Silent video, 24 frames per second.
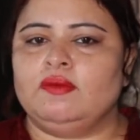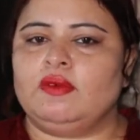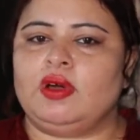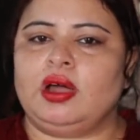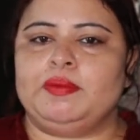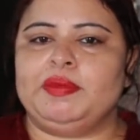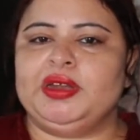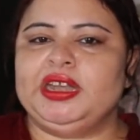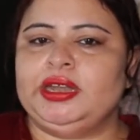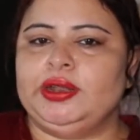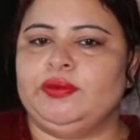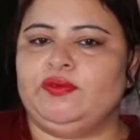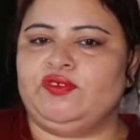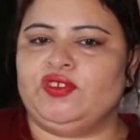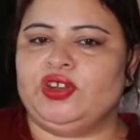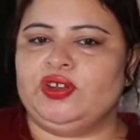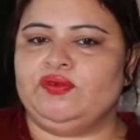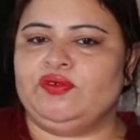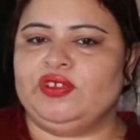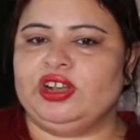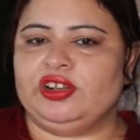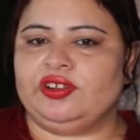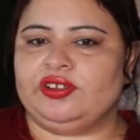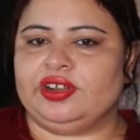वहाँ पर
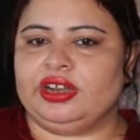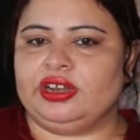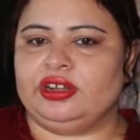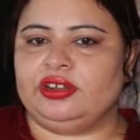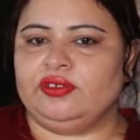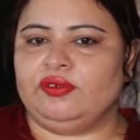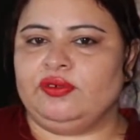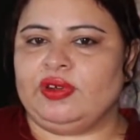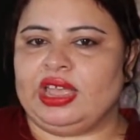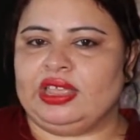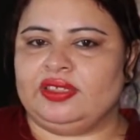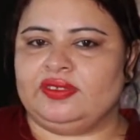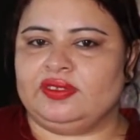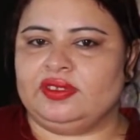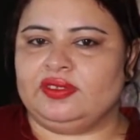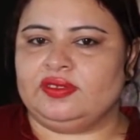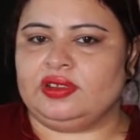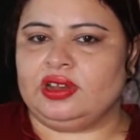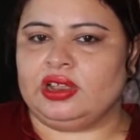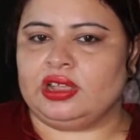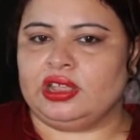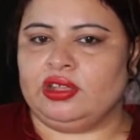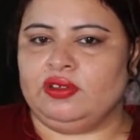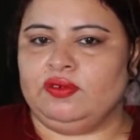डिफरेंट फिल्टरिंग
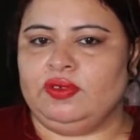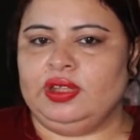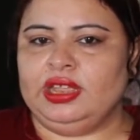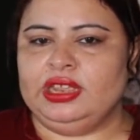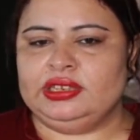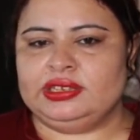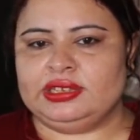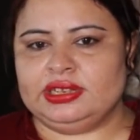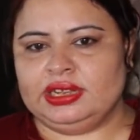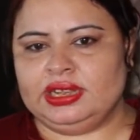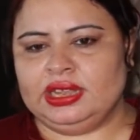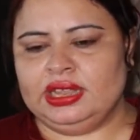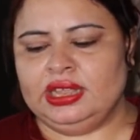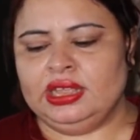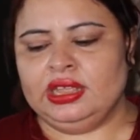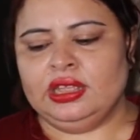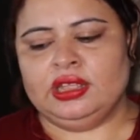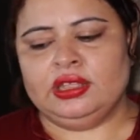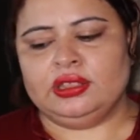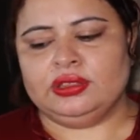डिवाइसेस लगे हुए हैं ठीक है